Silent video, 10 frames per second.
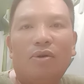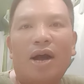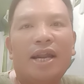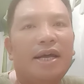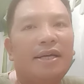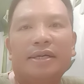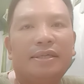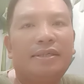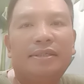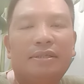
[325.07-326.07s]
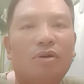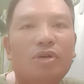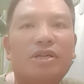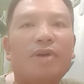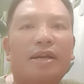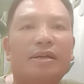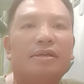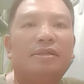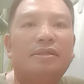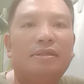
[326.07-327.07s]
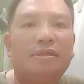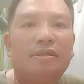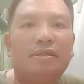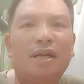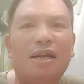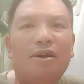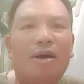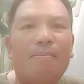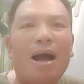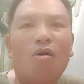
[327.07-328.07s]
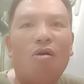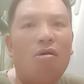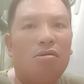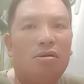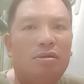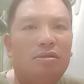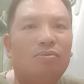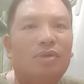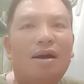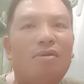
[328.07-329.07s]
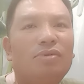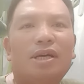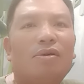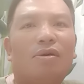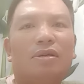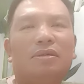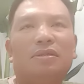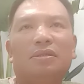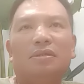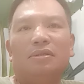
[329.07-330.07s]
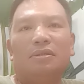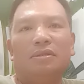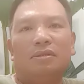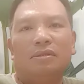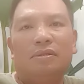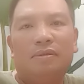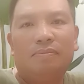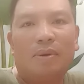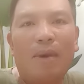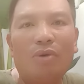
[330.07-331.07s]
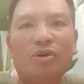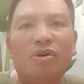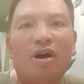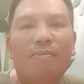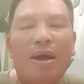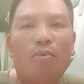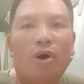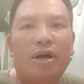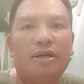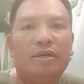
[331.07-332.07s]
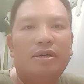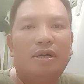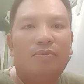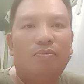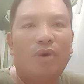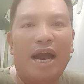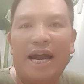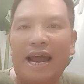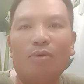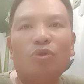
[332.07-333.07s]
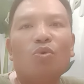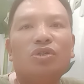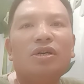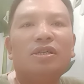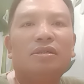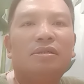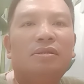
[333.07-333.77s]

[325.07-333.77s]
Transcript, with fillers: cái loại này không thể chấp nhận được đây là loại ma cô chúng ta không thể là gọi mà bao nhiêu người mê muội hè nào tổ chức